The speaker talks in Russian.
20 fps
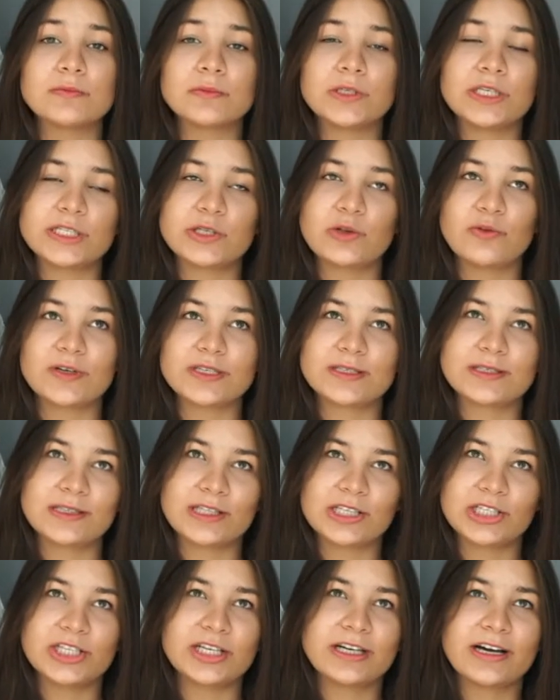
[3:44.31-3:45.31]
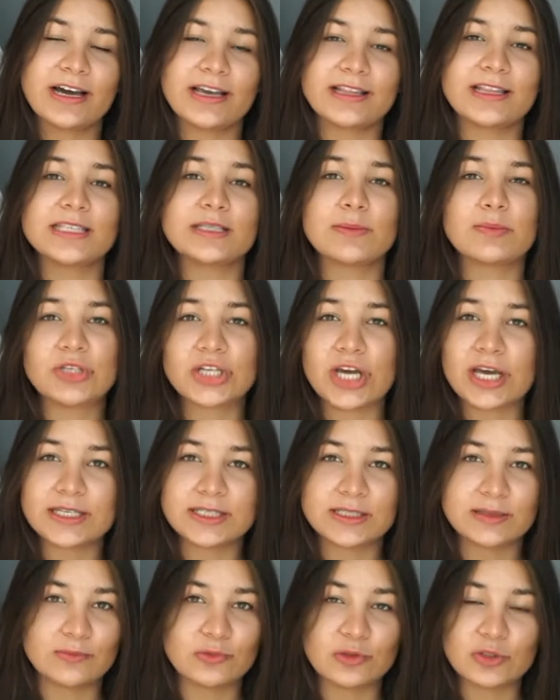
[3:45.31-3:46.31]
если у вас, точнее, какая-то
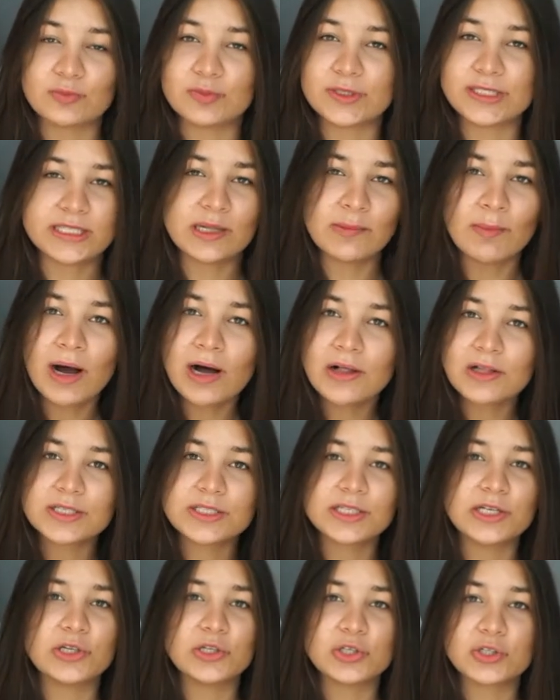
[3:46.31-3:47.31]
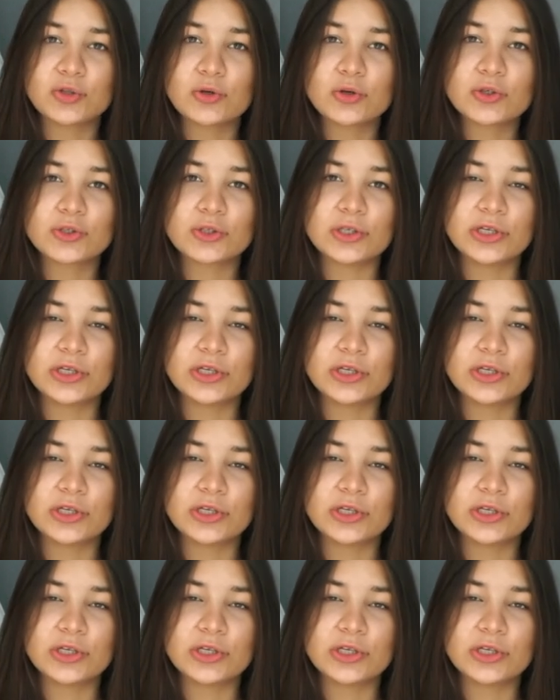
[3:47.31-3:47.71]
запчасть там, может быть, сломалась или, что,